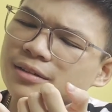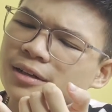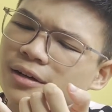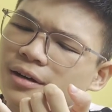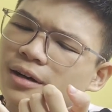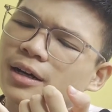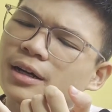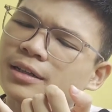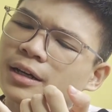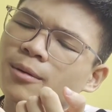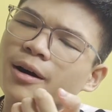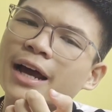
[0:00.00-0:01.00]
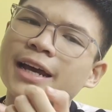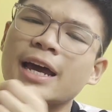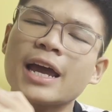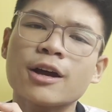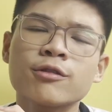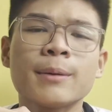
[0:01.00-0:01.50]
Giữa những món ăn
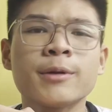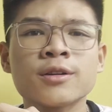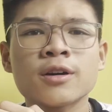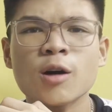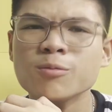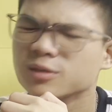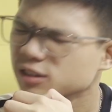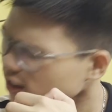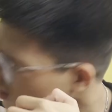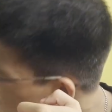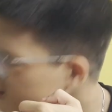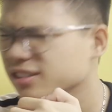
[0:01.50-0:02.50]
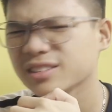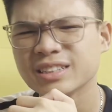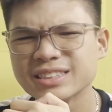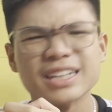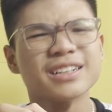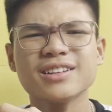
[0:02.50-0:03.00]
khác nhau tụi em chọn được không? Được.
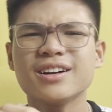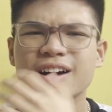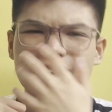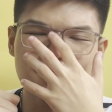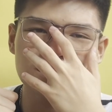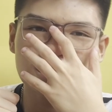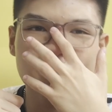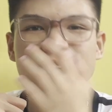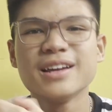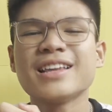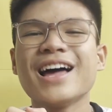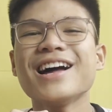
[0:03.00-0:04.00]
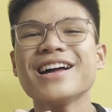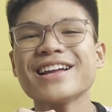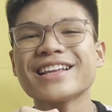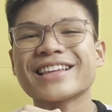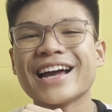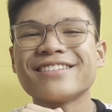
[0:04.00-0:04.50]
Chắc chắn là được rồi. Thế
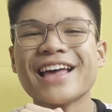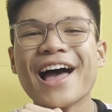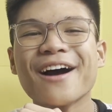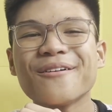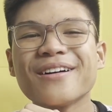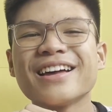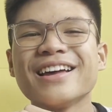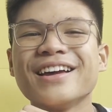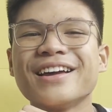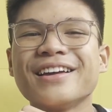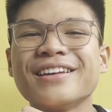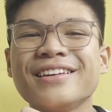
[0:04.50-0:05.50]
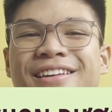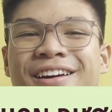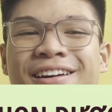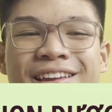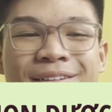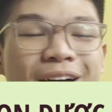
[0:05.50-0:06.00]
tại sao
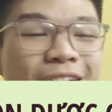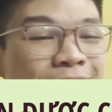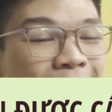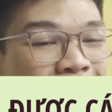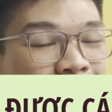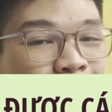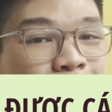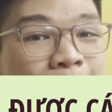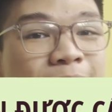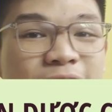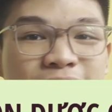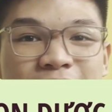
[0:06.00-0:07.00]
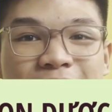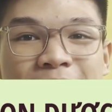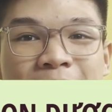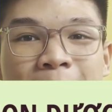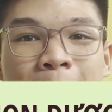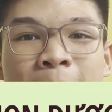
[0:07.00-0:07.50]
giữa những món ăn với nhau tụi em chọn được
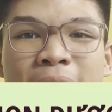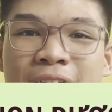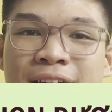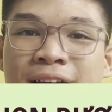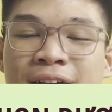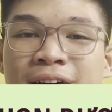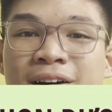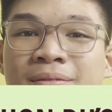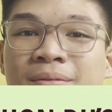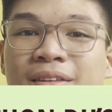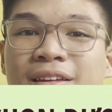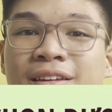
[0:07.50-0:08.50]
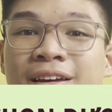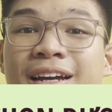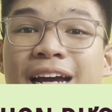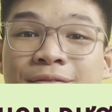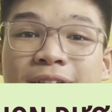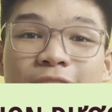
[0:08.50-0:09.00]
mà giữa những
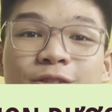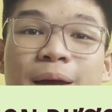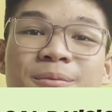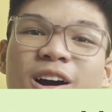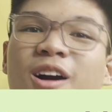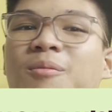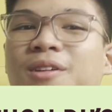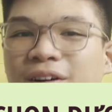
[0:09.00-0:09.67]
ngành với nhau tụi em chọn không